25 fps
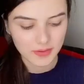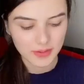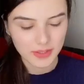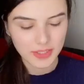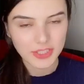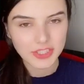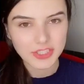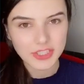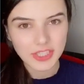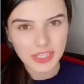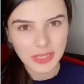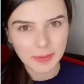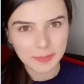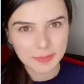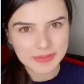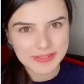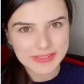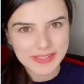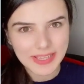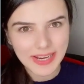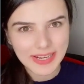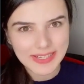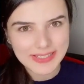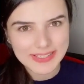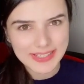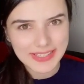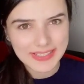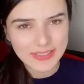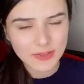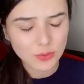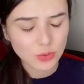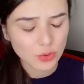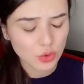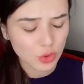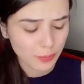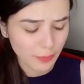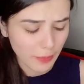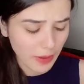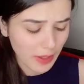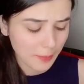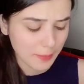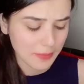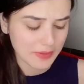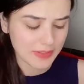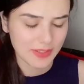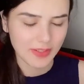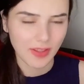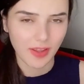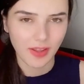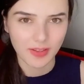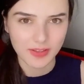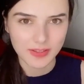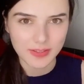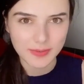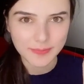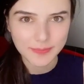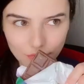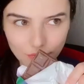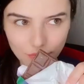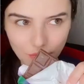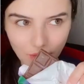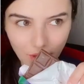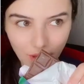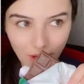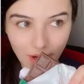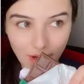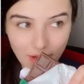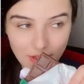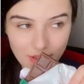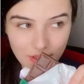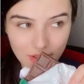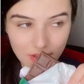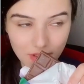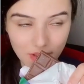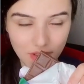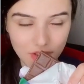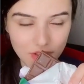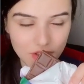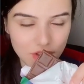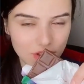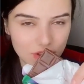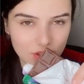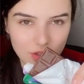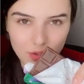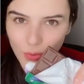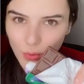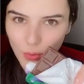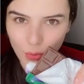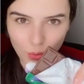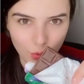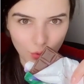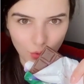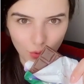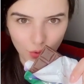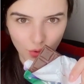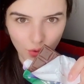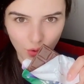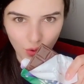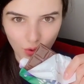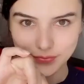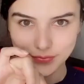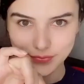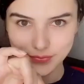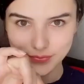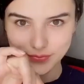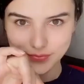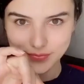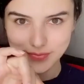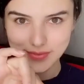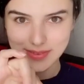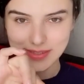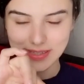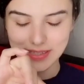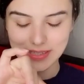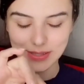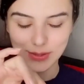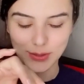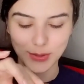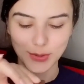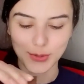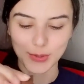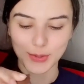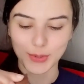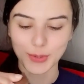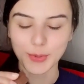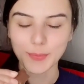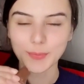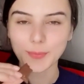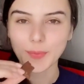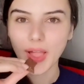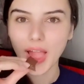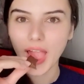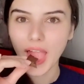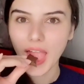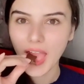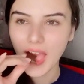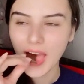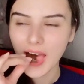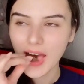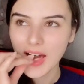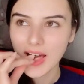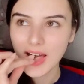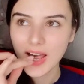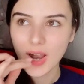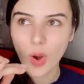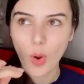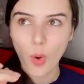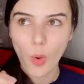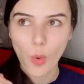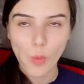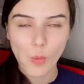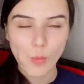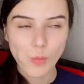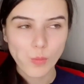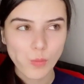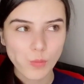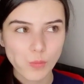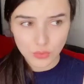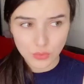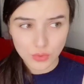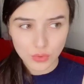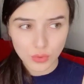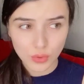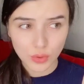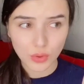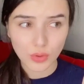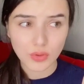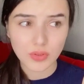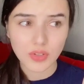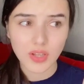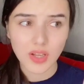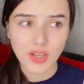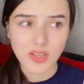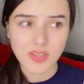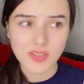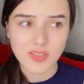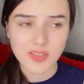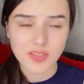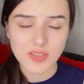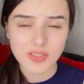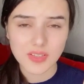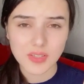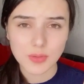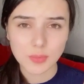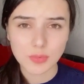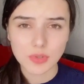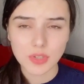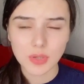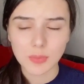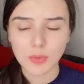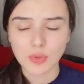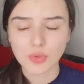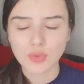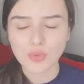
İnşallah bitter değildir çünkü bakmadan aldım. Gerçekten aşırı yoğun kokuyor. Deniyorum. Çikolata hastasıyımdır ama